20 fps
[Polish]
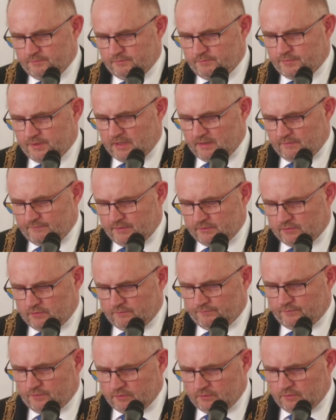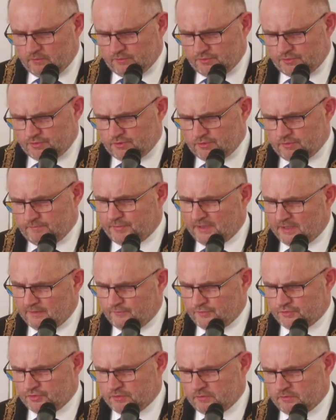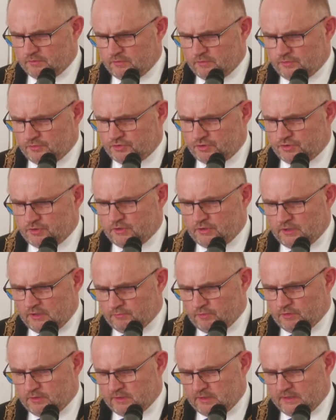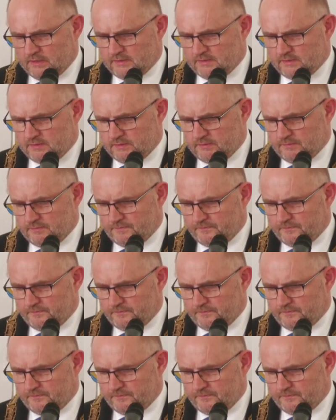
prawa do wolności, praworządności, demokracji,